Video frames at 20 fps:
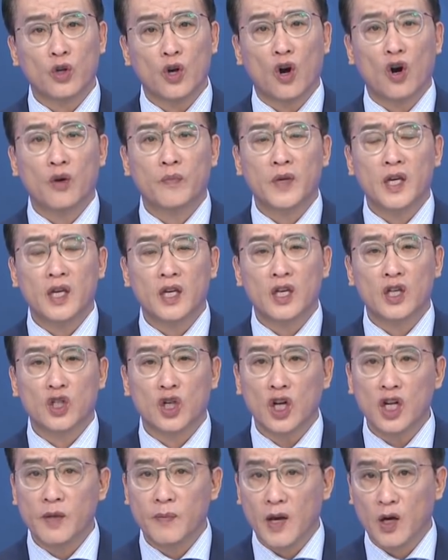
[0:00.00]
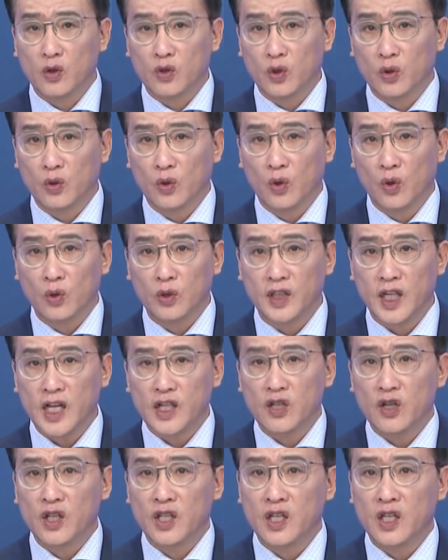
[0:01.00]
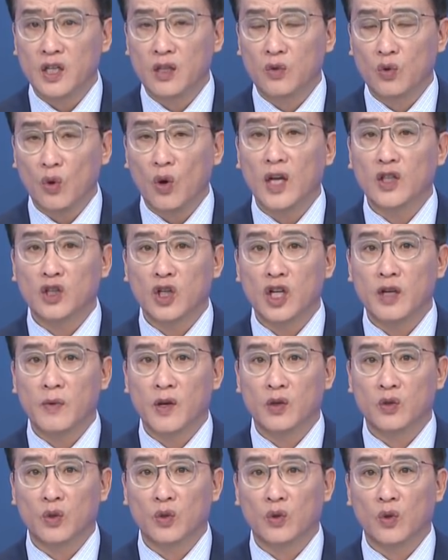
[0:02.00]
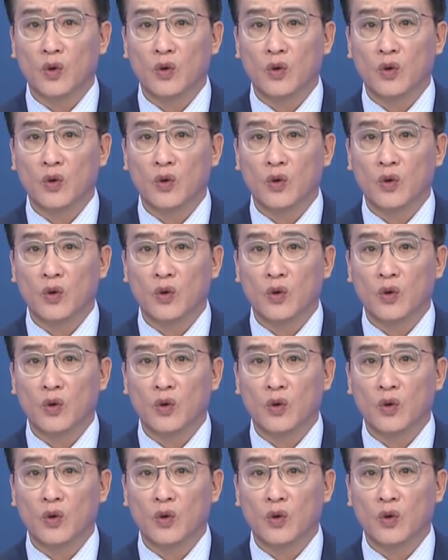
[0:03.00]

영업이익이 1,200억 정도, 세전이익도 한 1,200억 정도.